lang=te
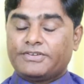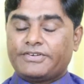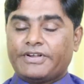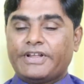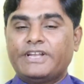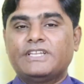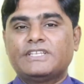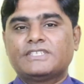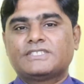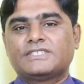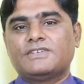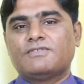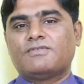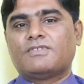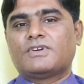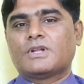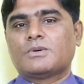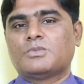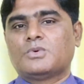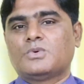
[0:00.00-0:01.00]
ట్రైనింగ్స్
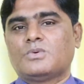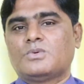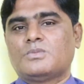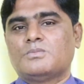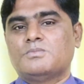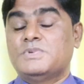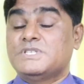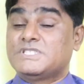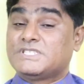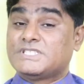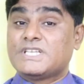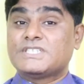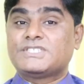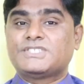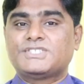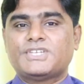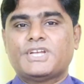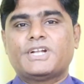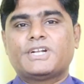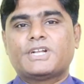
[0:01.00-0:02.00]
ఇవ్వడము బిజినెస్
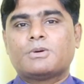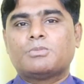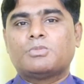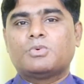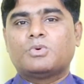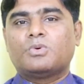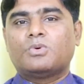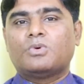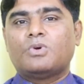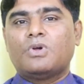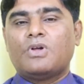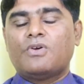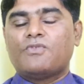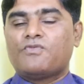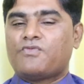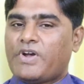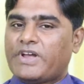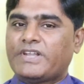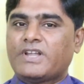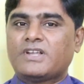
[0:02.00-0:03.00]
చేయడము
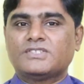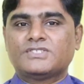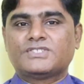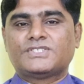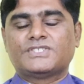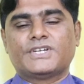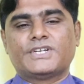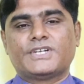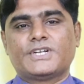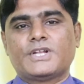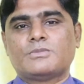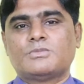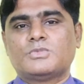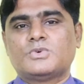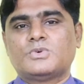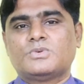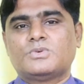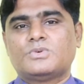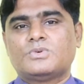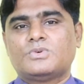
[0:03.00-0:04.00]
ఫైనాన్స్ చేయడము